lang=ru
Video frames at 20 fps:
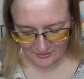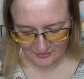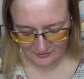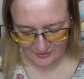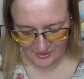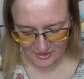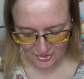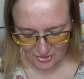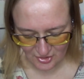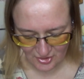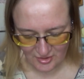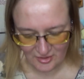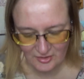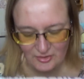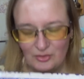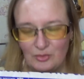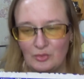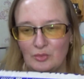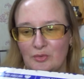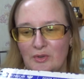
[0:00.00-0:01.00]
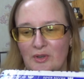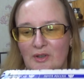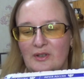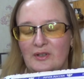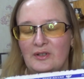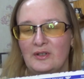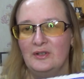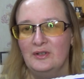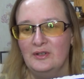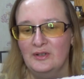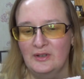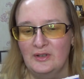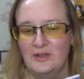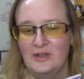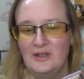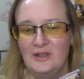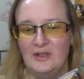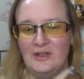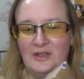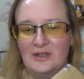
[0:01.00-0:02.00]
вещи оттуда
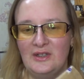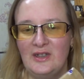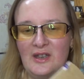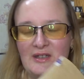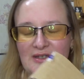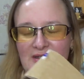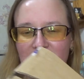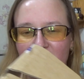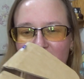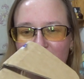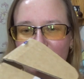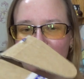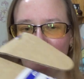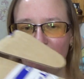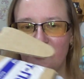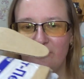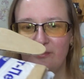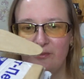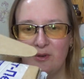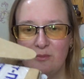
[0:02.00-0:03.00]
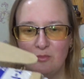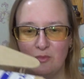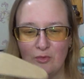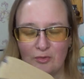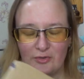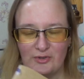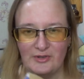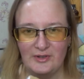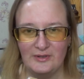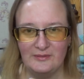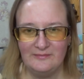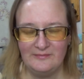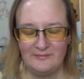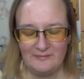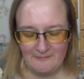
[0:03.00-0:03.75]
я оставлю в инфобоксе.